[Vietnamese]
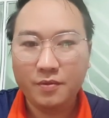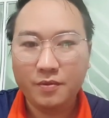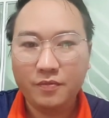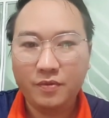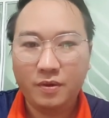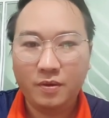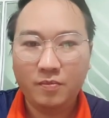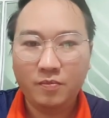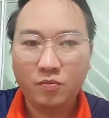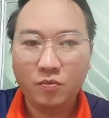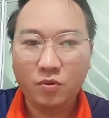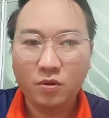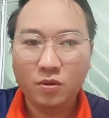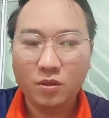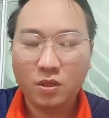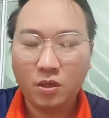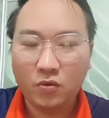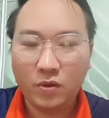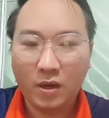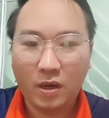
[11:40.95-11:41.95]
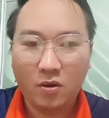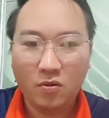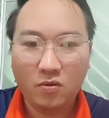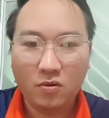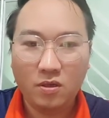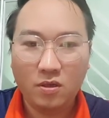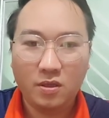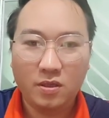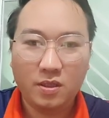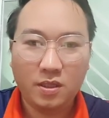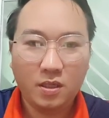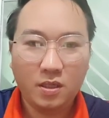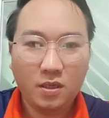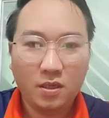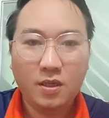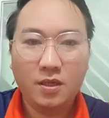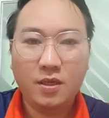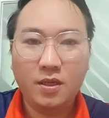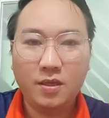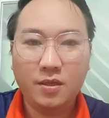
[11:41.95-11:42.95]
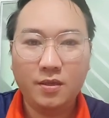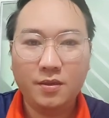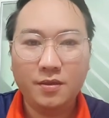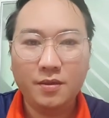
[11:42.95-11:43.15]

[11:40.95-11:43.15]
thì mua tàu giờ hầu lửa sơ thế chị